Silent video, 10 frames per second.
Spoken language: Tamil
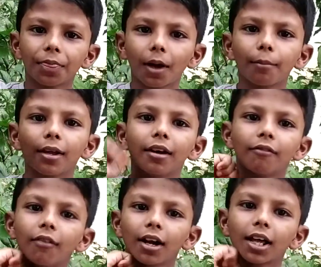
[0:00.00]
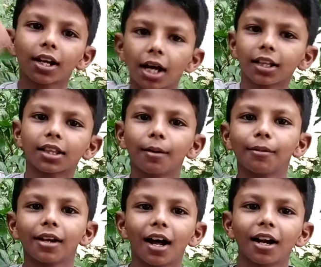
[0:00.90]
தமிழ் வளர்க
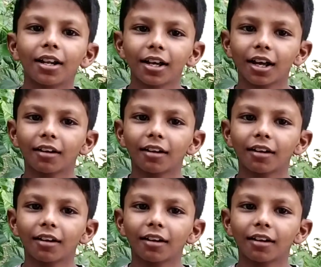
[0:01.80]
தமிழ்நாடு